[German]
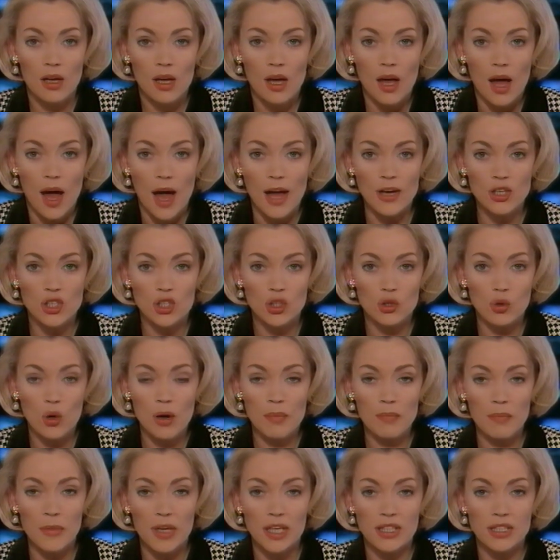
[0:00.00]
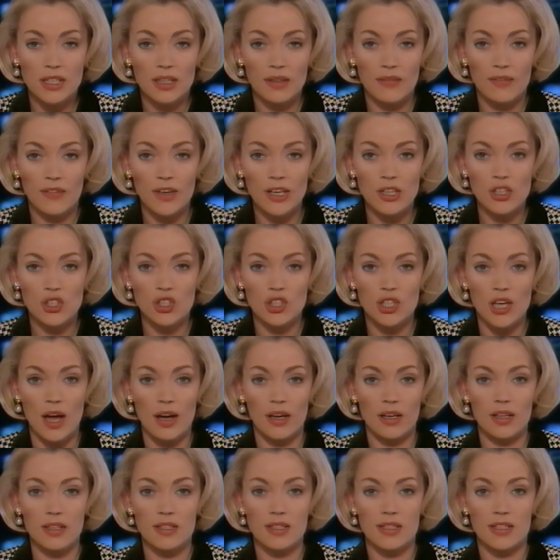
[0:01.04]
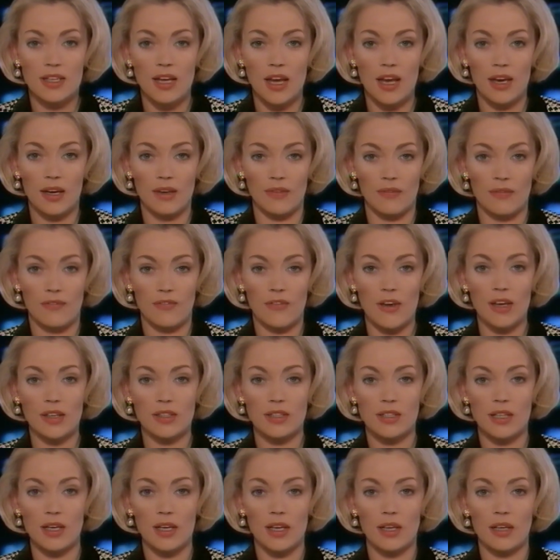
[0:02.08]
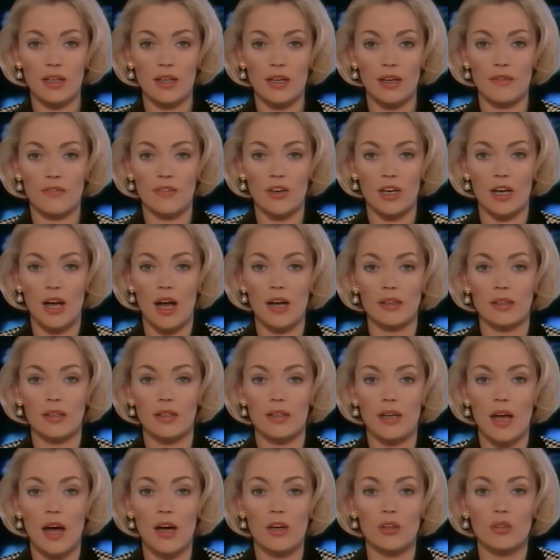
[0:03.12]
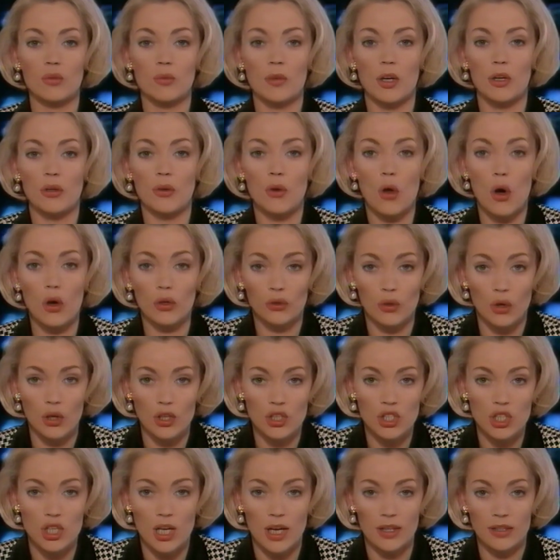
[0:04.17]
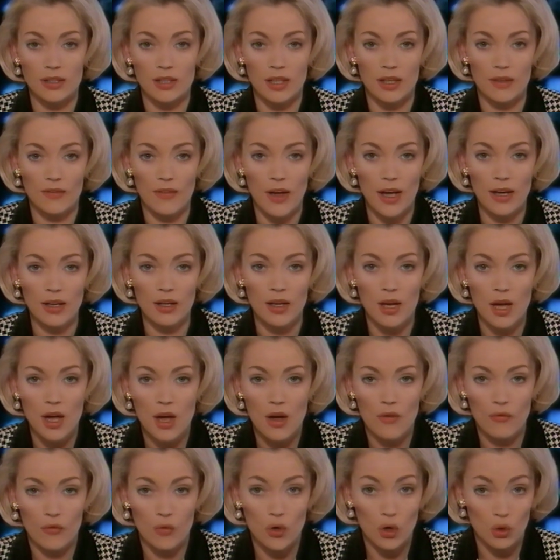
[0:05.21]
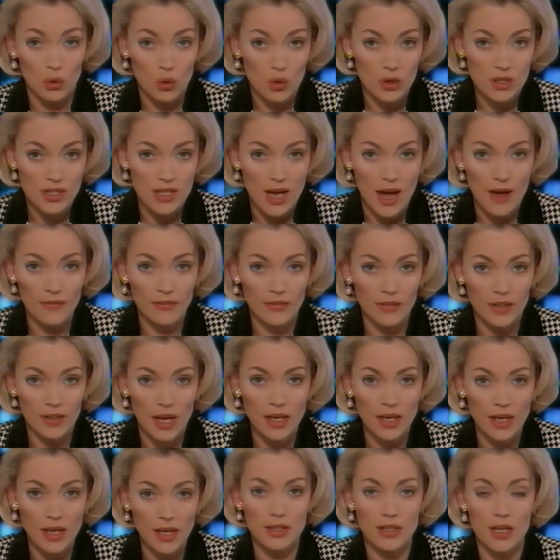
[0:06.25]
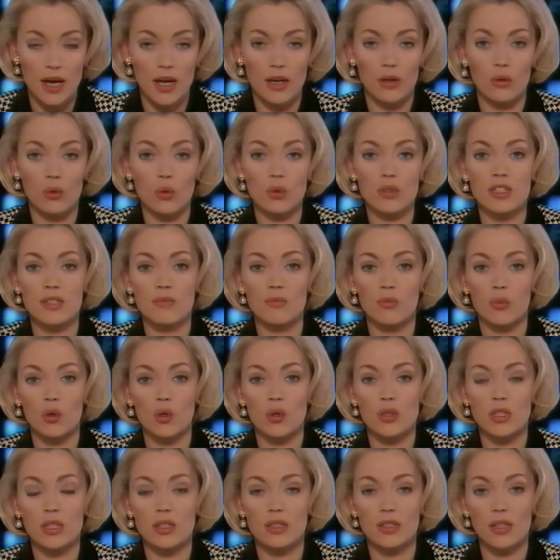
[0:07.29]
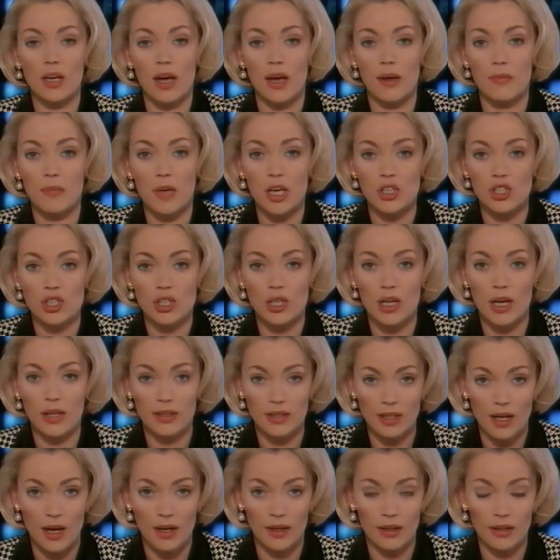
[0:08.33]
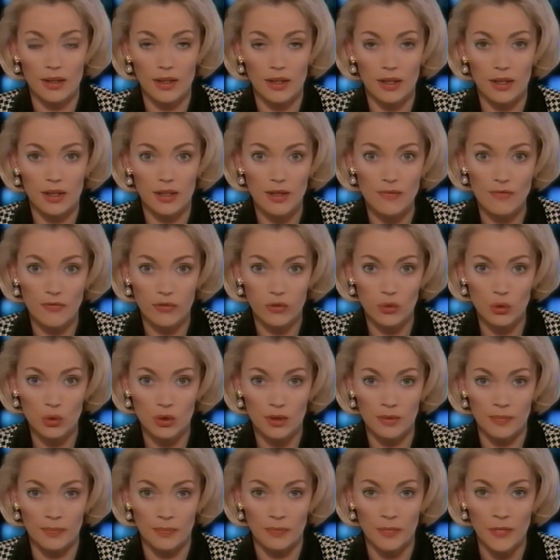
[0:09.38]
Ein Sturm mit Windstärke 10 fegte in der vergangenen Nacht über Norddeutschland hinweg. Vor Cuxhaven kenterte ein Lotsenboot, drei Menschen ertranken in den Fluten.